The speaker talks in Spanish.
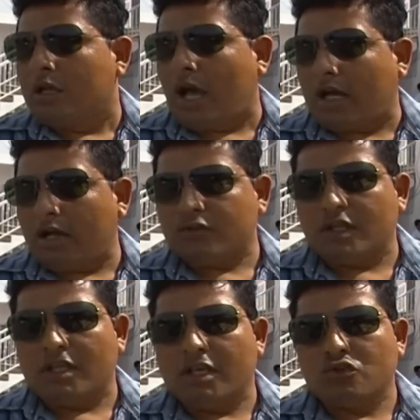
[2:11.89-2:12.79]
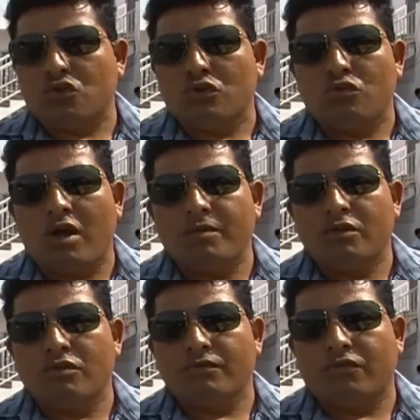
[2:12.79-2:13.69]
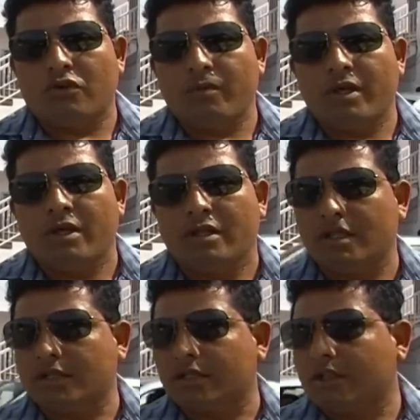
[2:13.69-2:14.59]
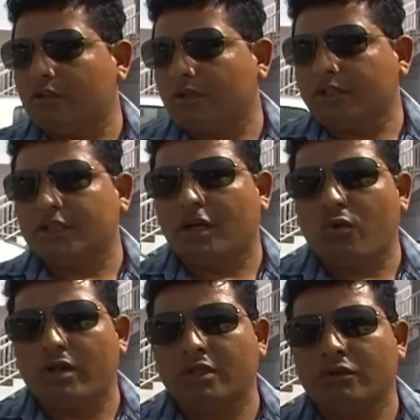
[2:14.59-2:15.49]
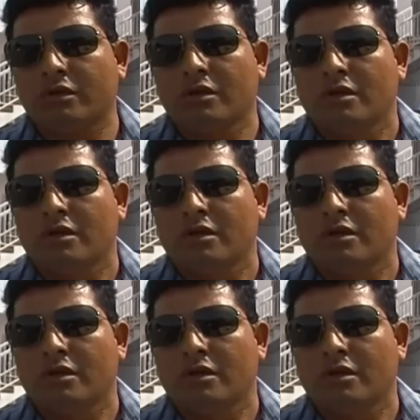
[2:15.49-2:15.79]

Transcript: A causa de eso no ha habido informe del secretario de actas de acuerdo